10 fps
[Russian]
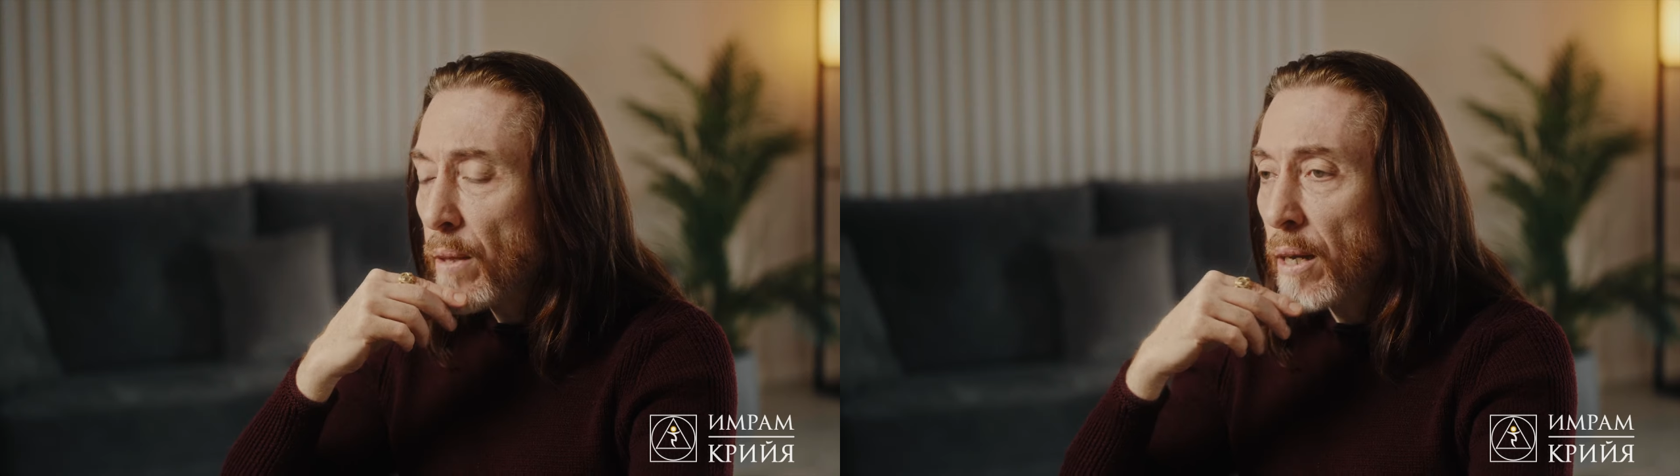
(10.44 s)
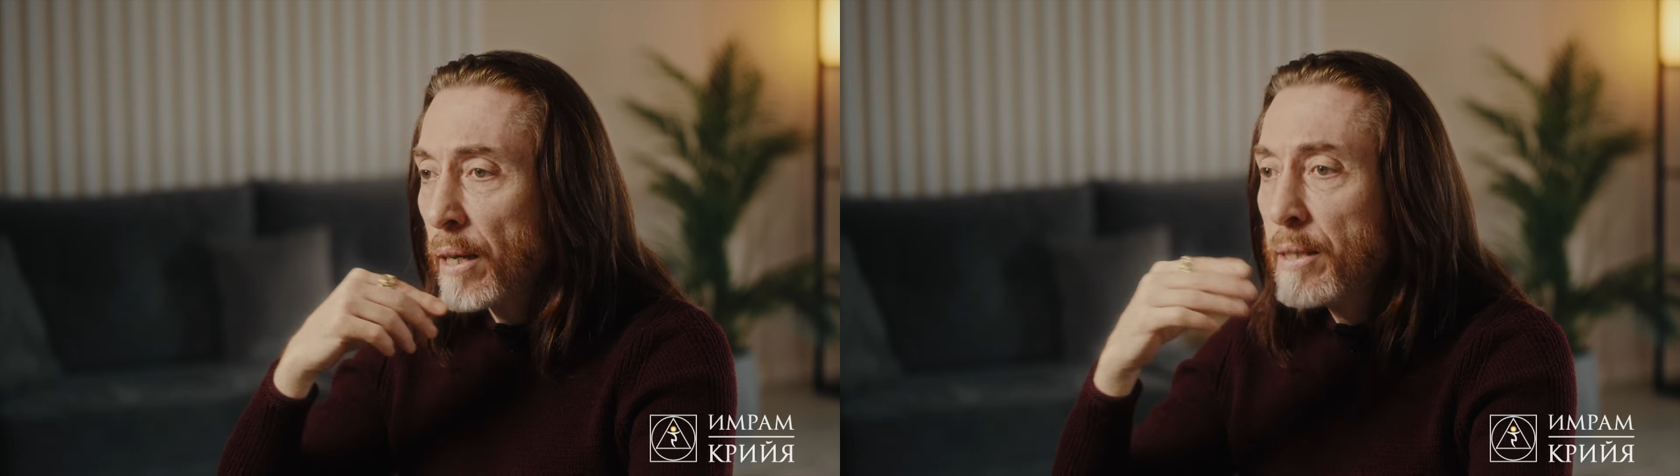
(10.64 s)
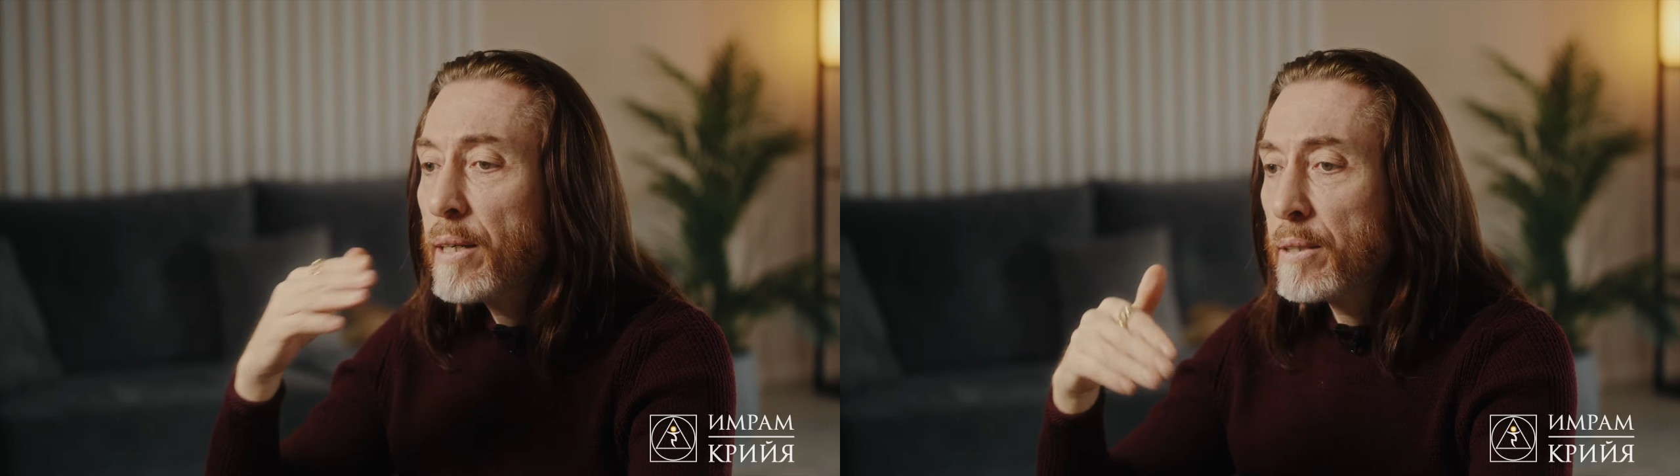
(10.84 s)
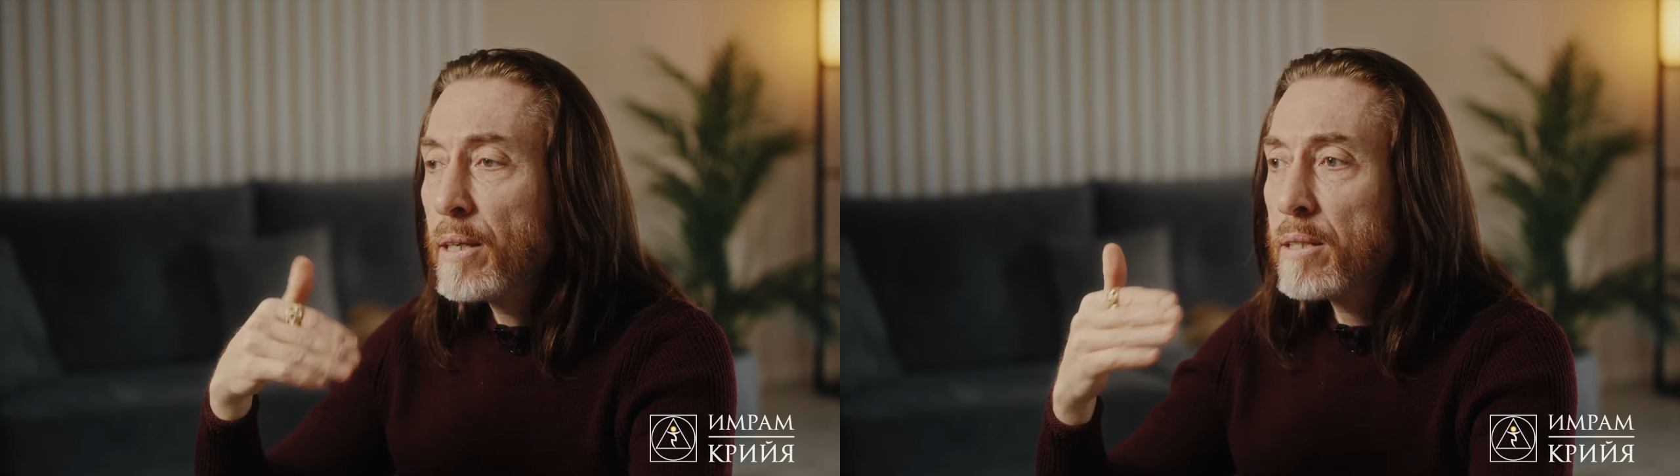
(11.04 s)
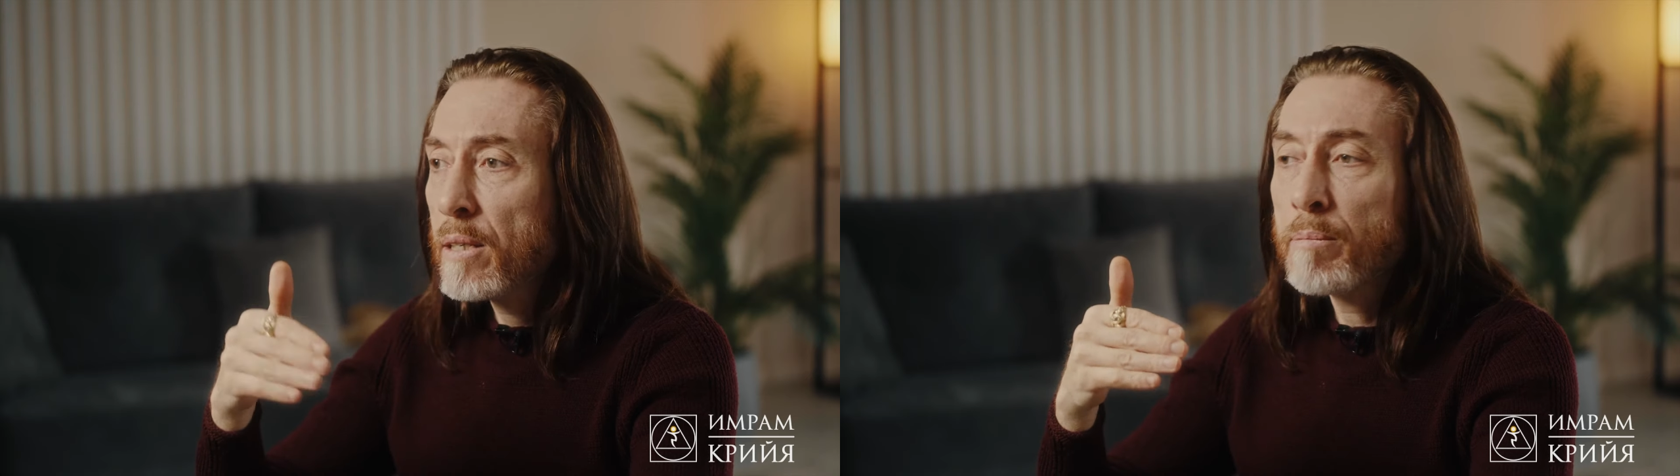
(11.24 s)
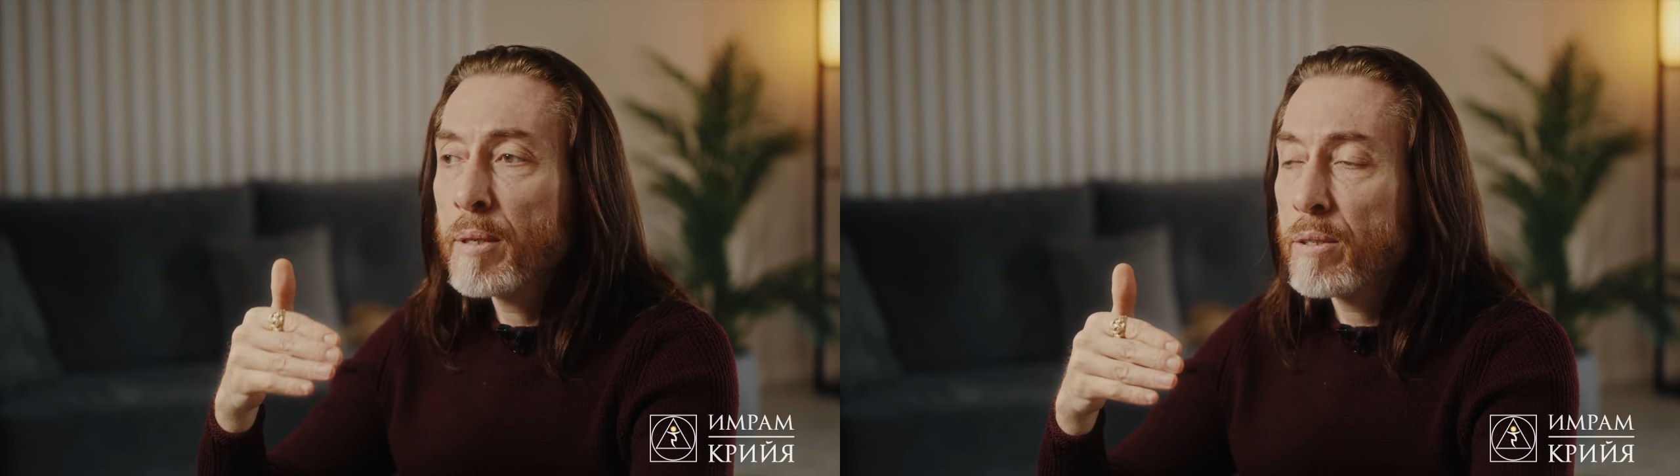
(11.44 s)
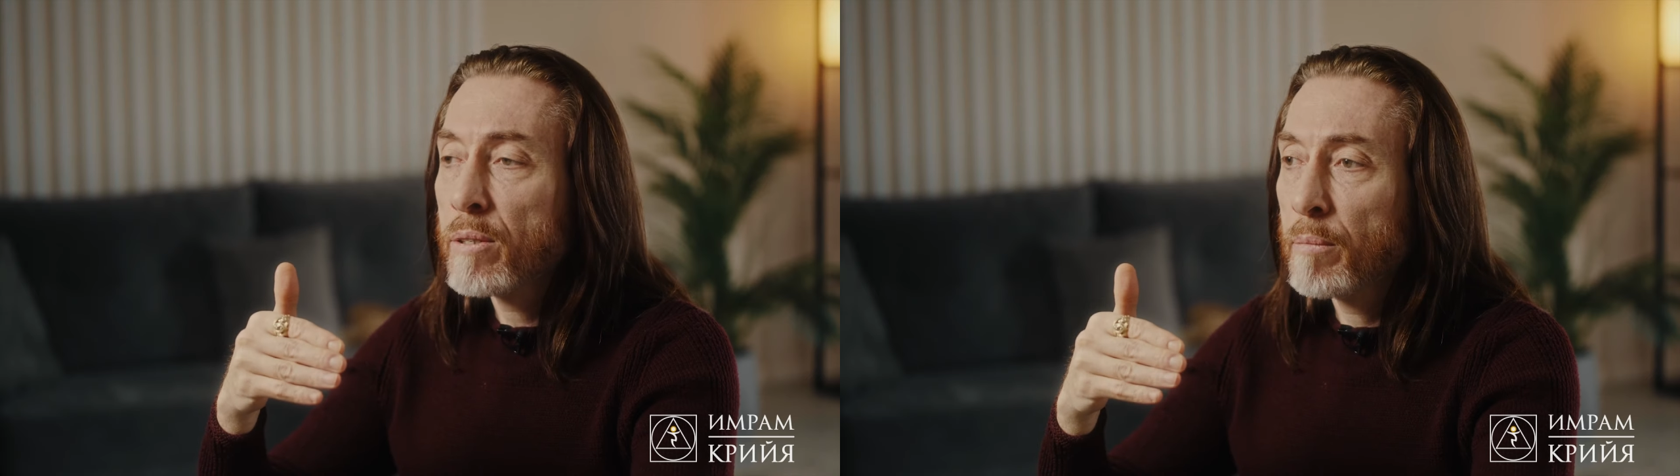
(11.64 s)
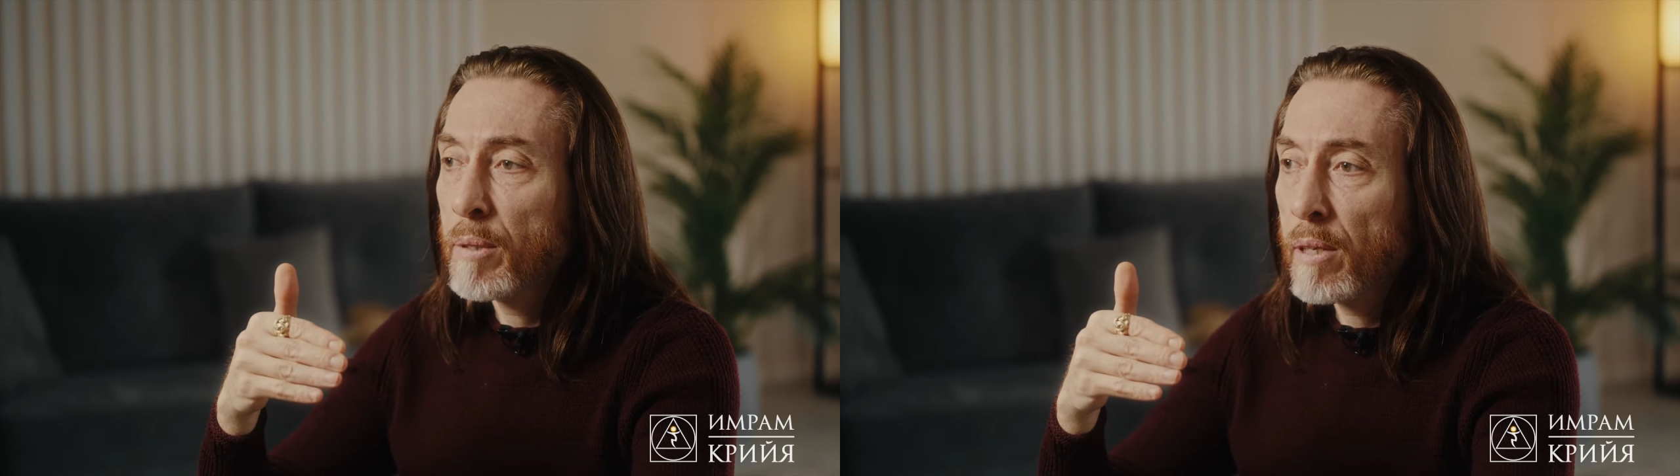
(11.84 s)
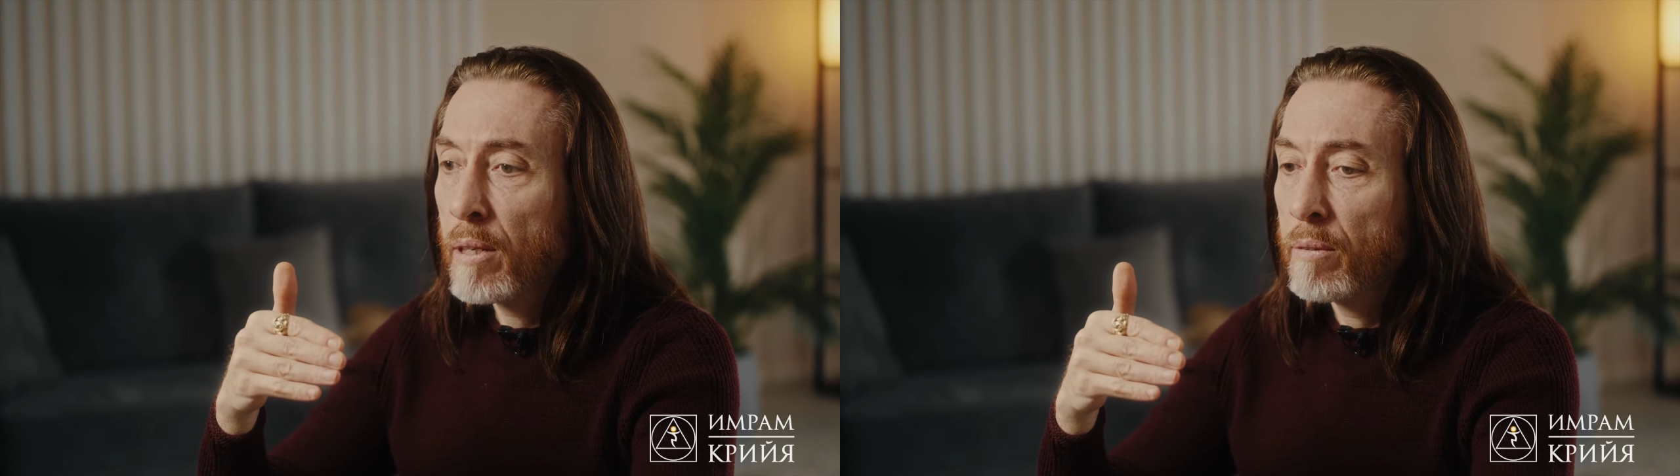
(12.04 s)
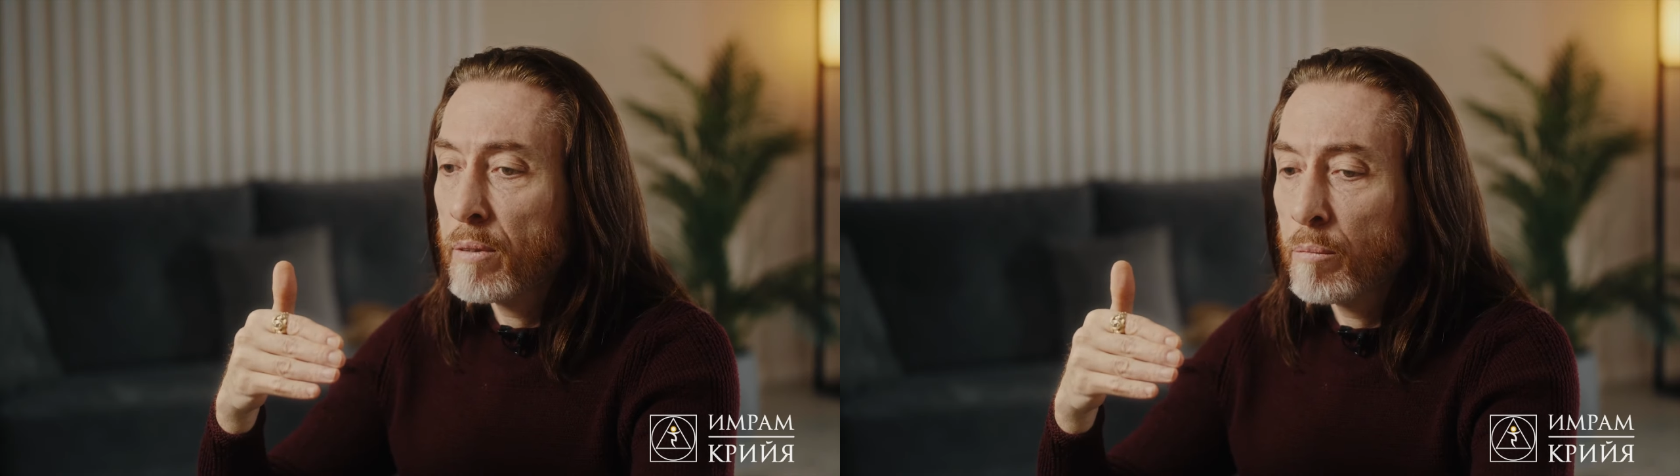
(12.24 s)
Они хотят заниматься
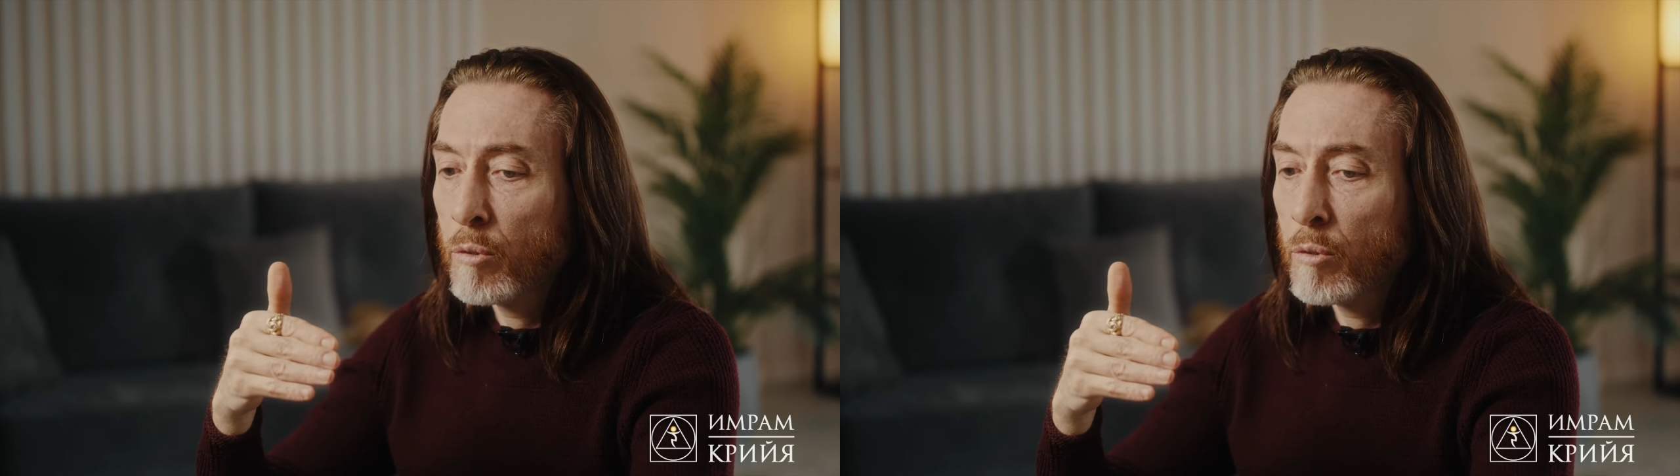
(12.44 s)
самоисследованием,